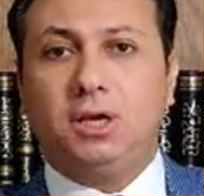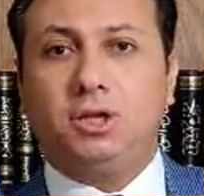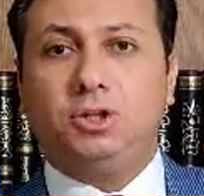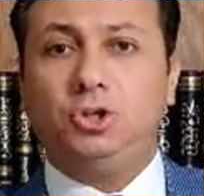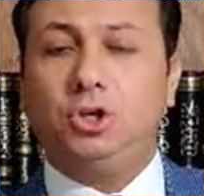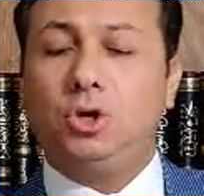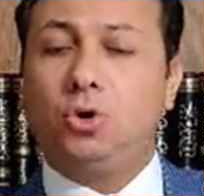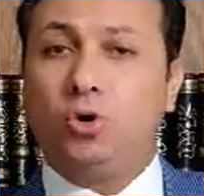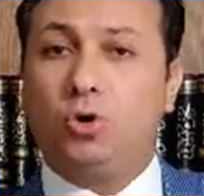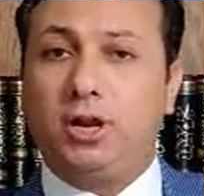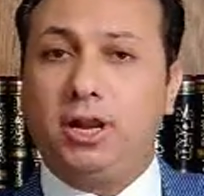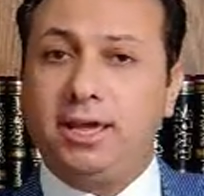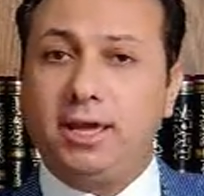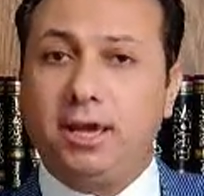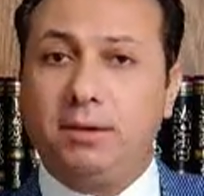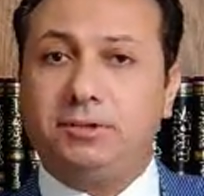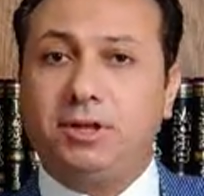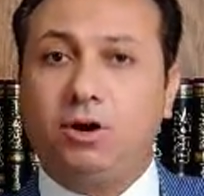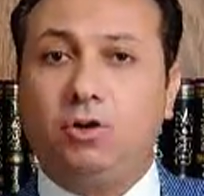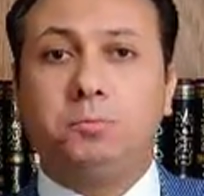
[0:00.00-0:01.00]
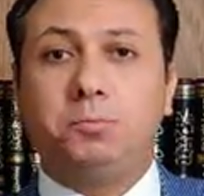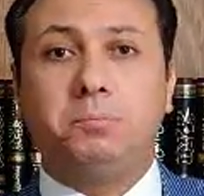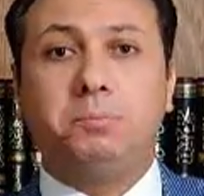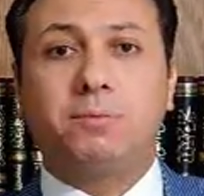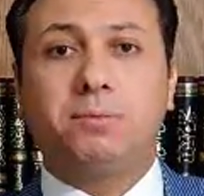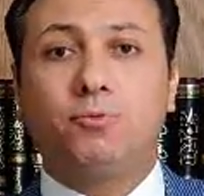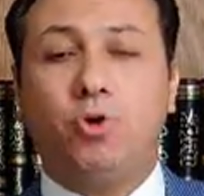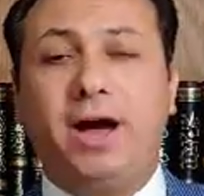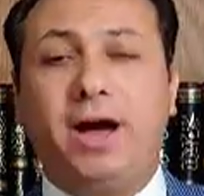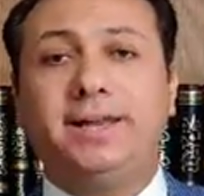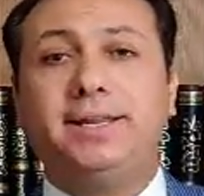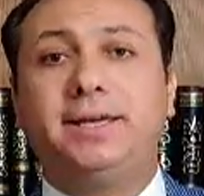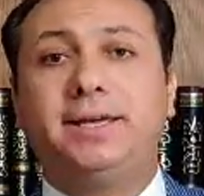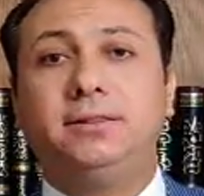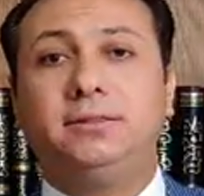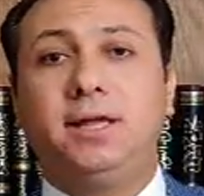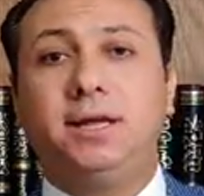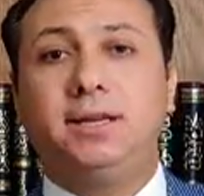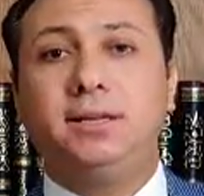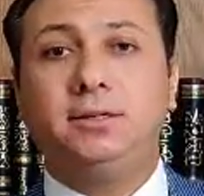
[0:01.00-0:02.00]
دي كليه بتاخد من مجموع عالي
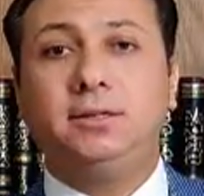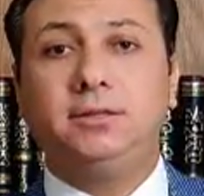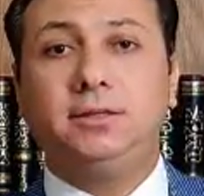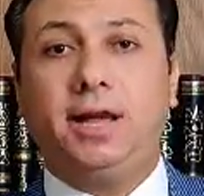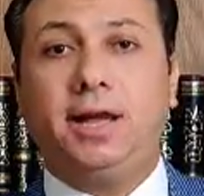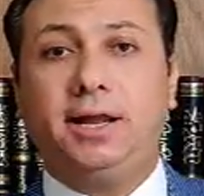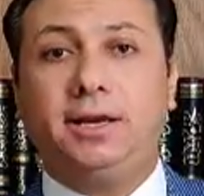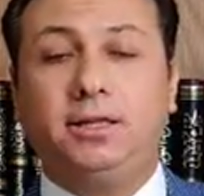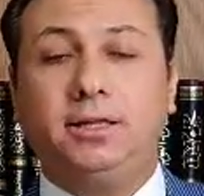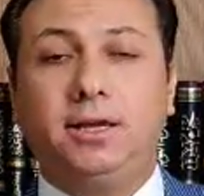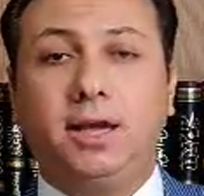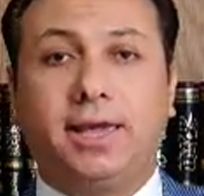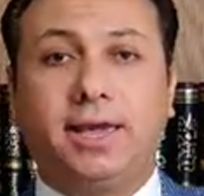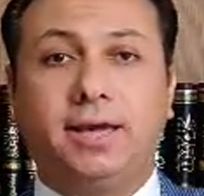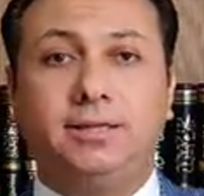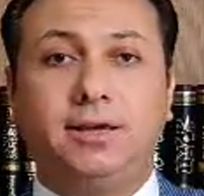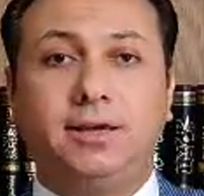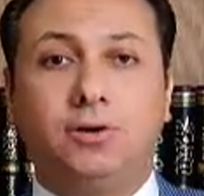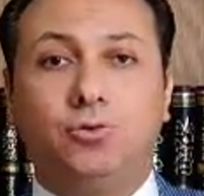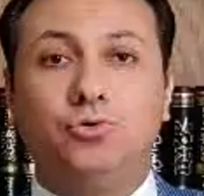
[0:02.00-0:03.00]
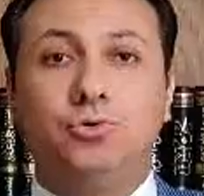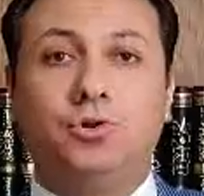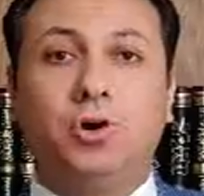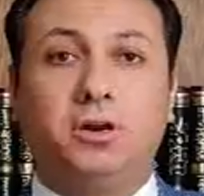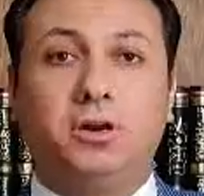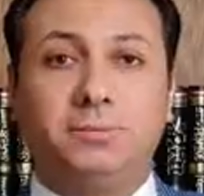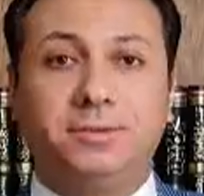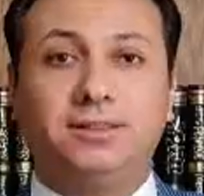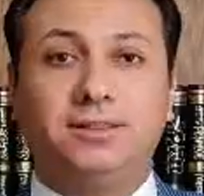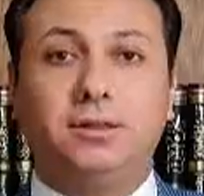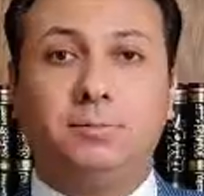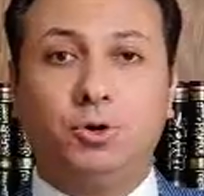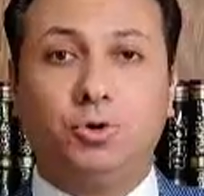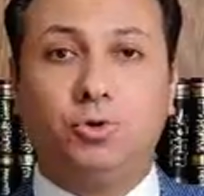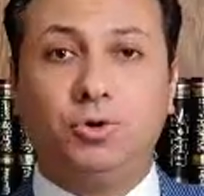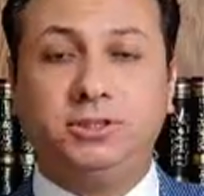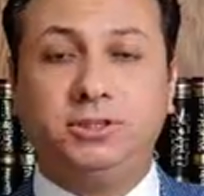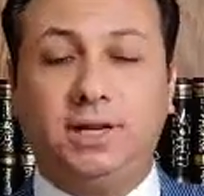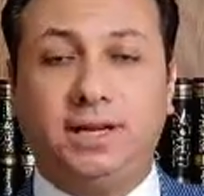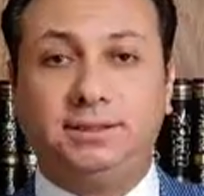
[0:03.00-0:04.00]
جدا يعني يكاد يكون قريب جدا من
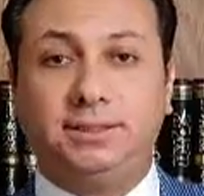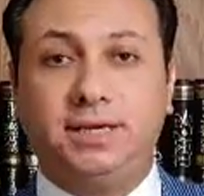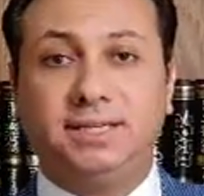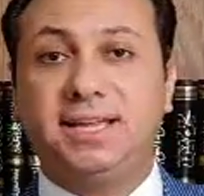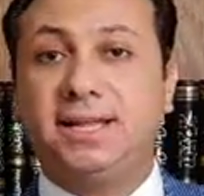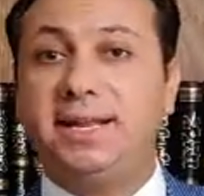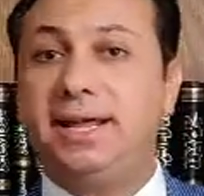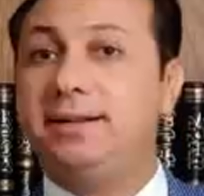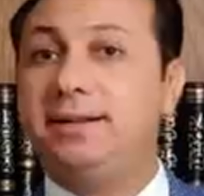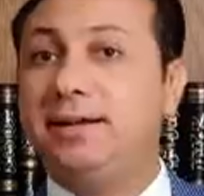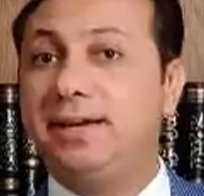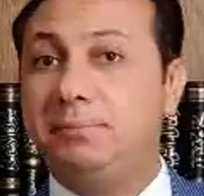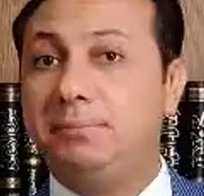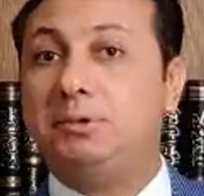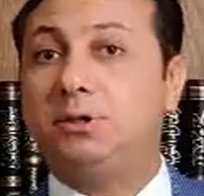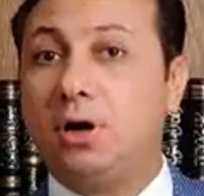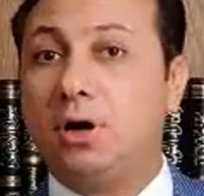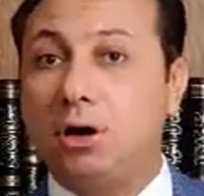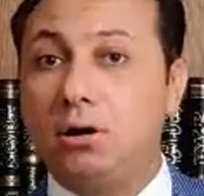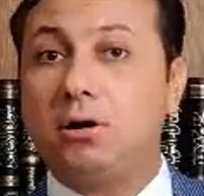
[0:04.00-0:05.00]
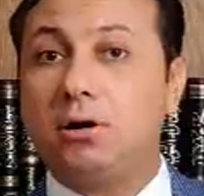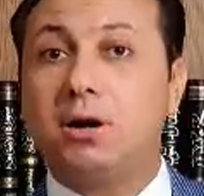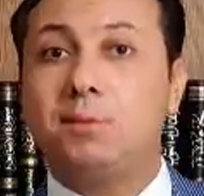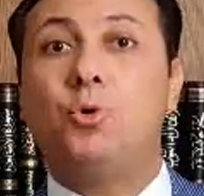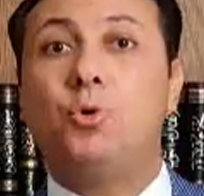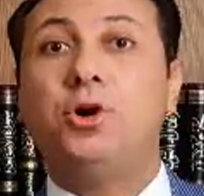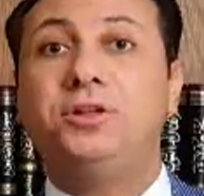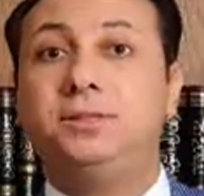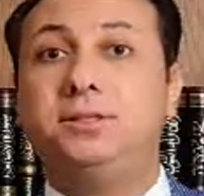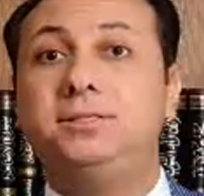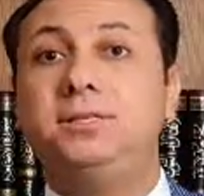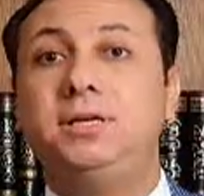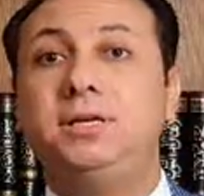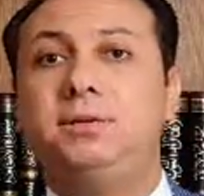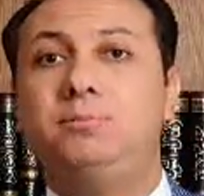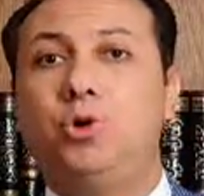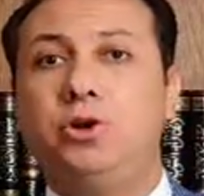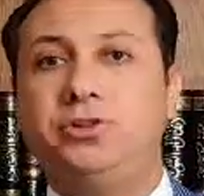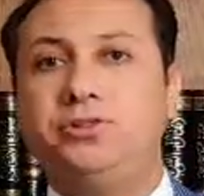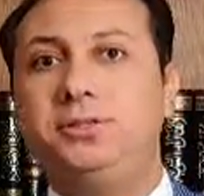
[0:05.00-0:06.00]
كليه الهندسه لان هي بتخرج مهندسين
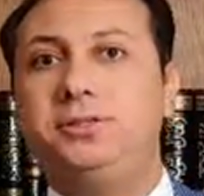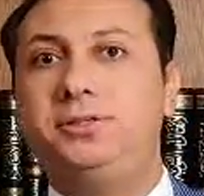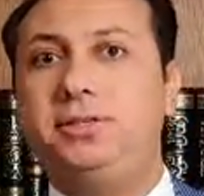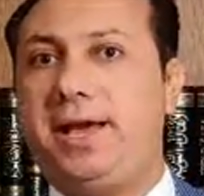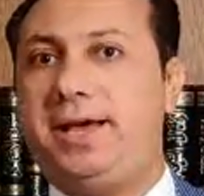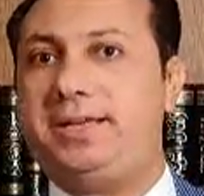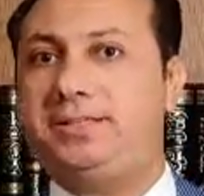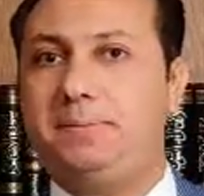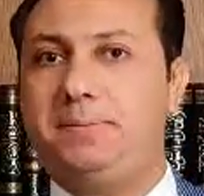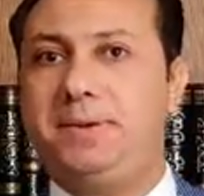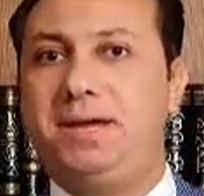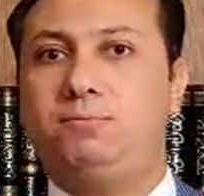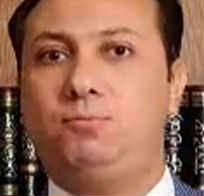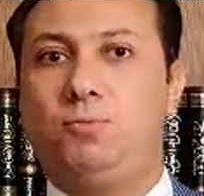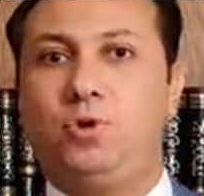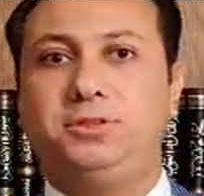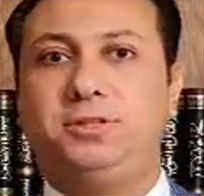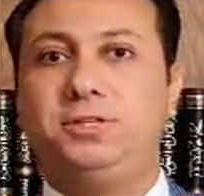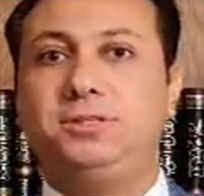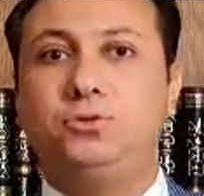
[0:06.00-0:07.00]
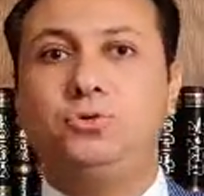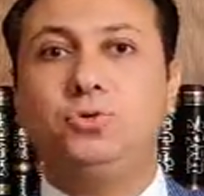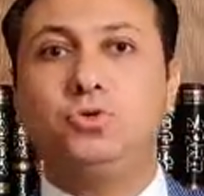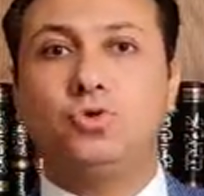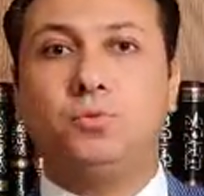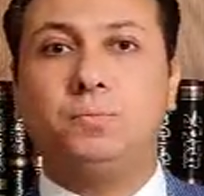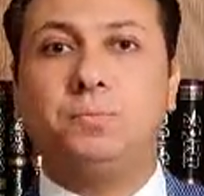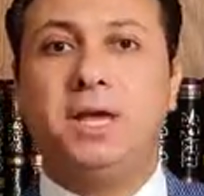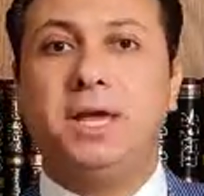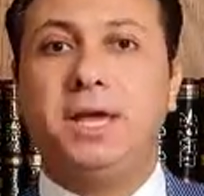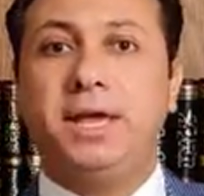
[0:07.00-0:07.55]
مهندسي حاسبات مهندسي نظم